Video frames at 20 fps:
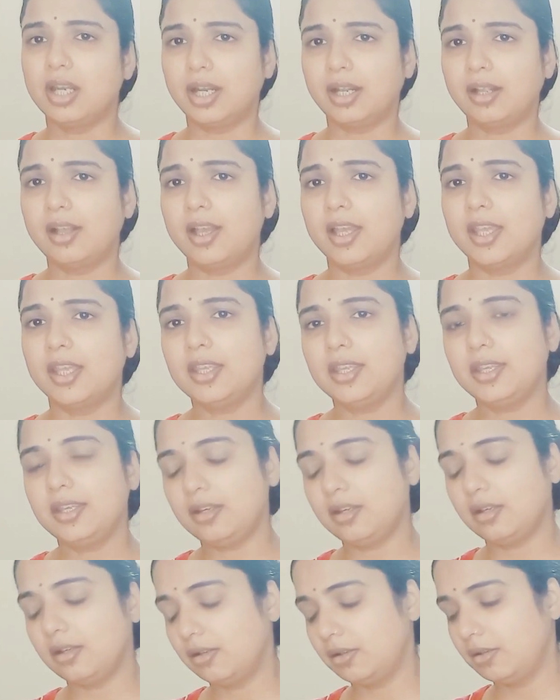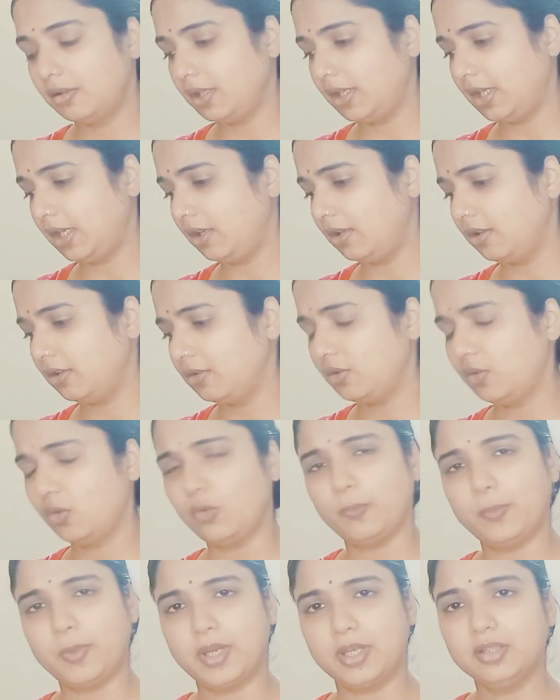रखा है एक एक
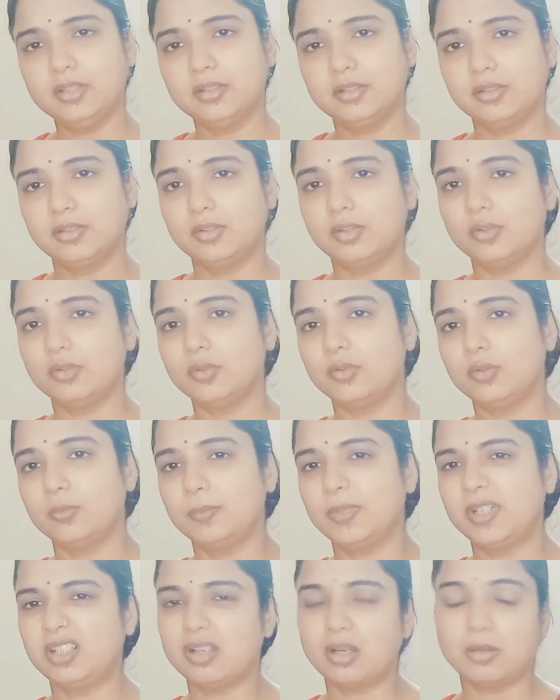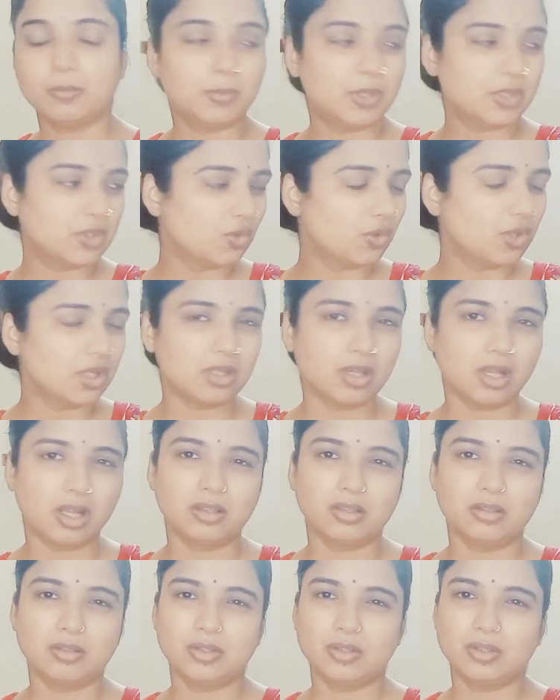दो बार तो बट अब बच्चों के
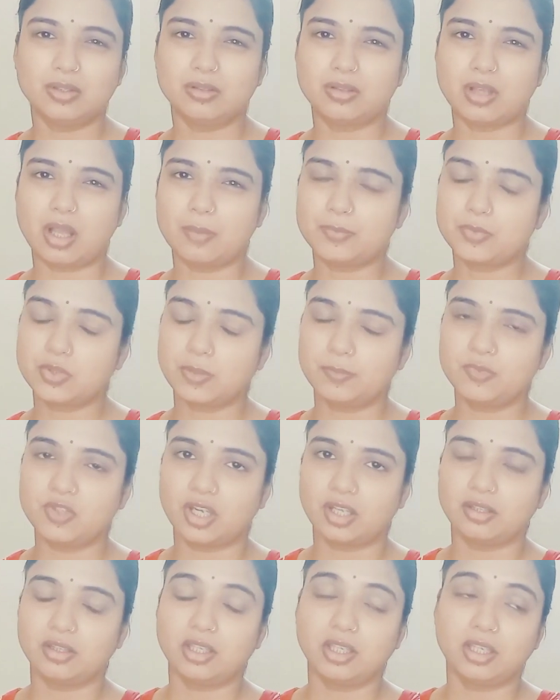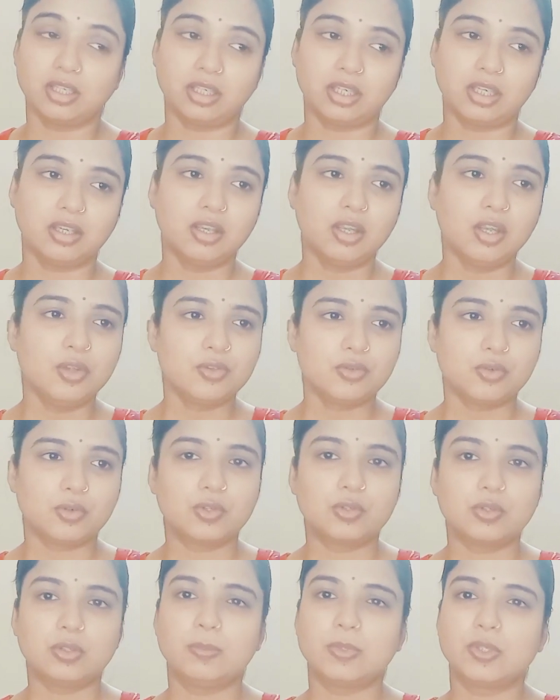साथ आप सब जानते हैं कि
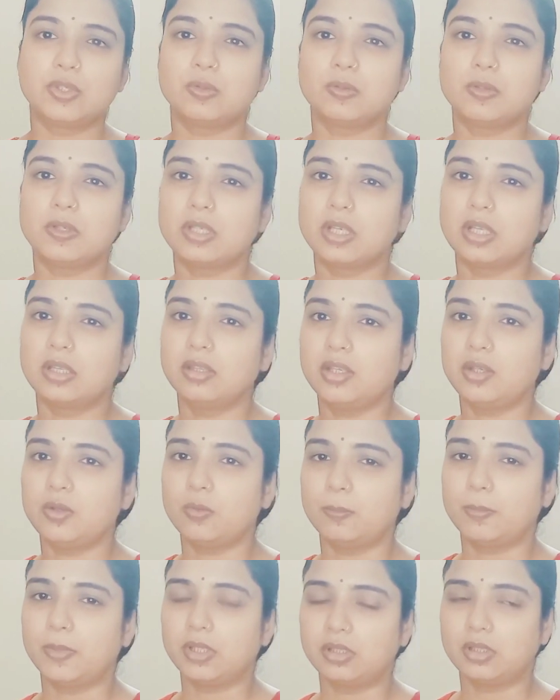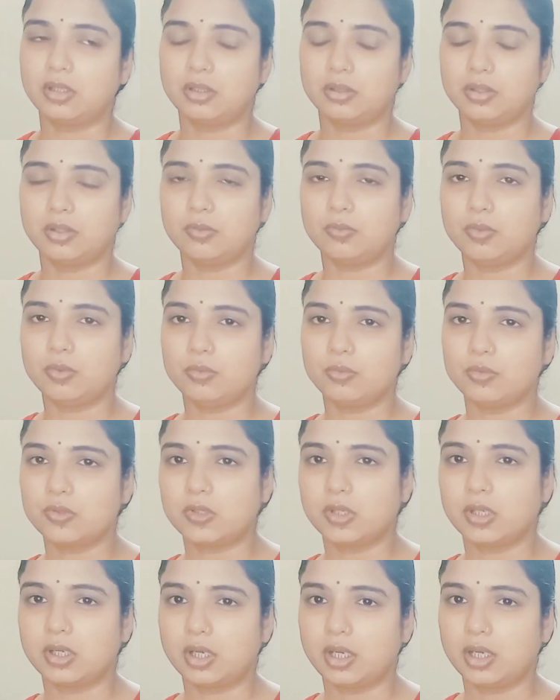छोटे छोटे बच्चों के साथ नहीं हो पाता फिर कोई कुछ
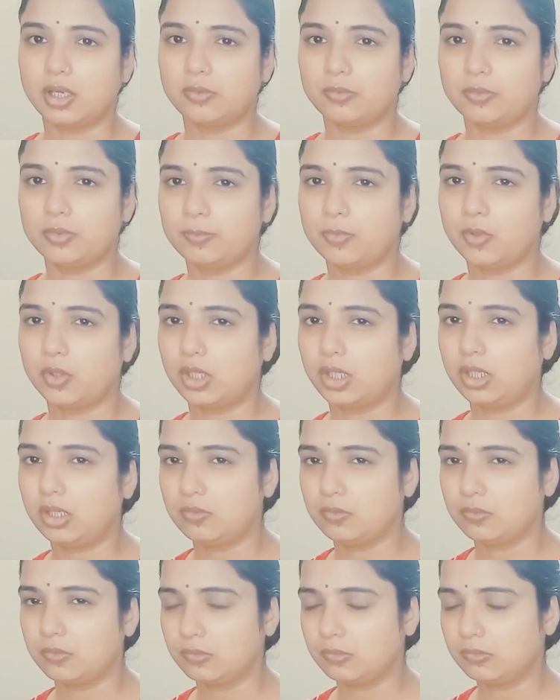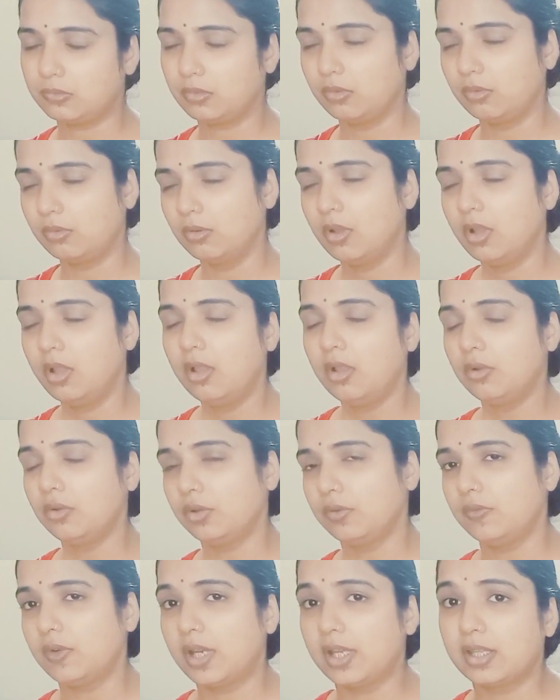कर रहा है कोई पार्टी कोई तो
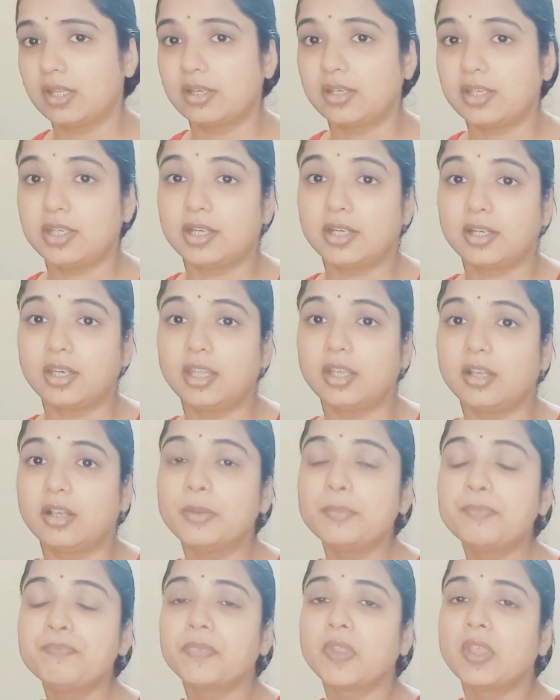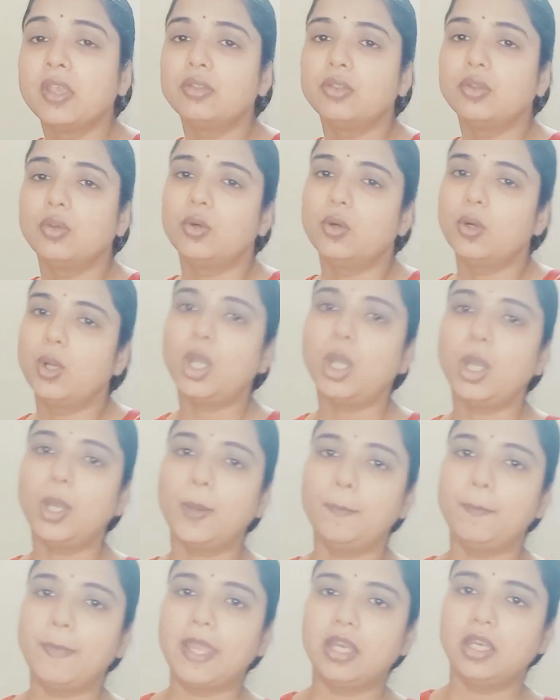कोई फ़ायदा नहीं रखने का तो
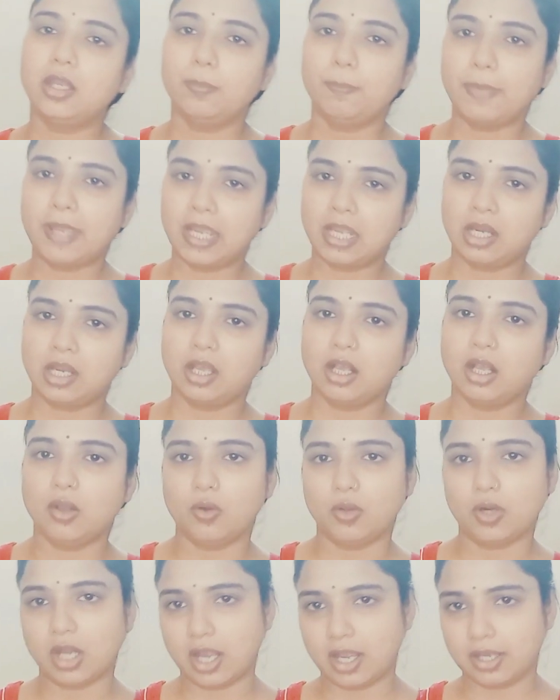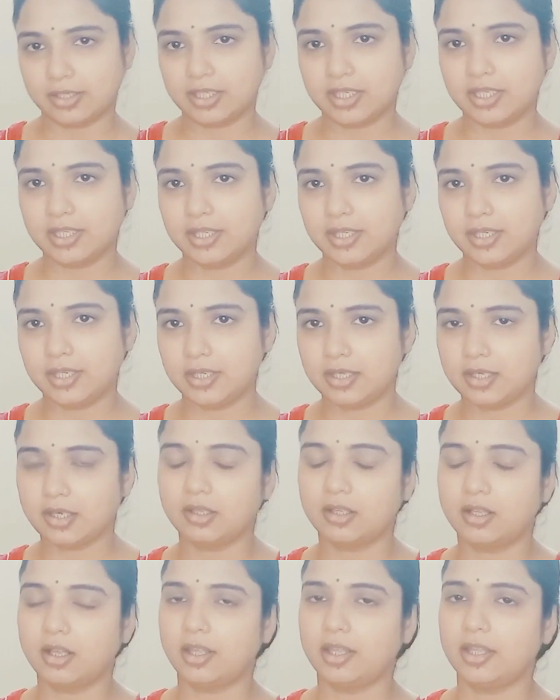मैंने पहला और आखिरी ही
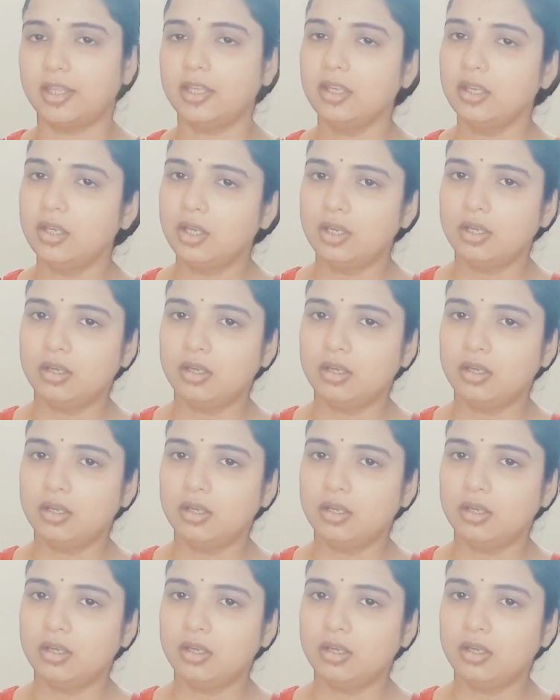रखा है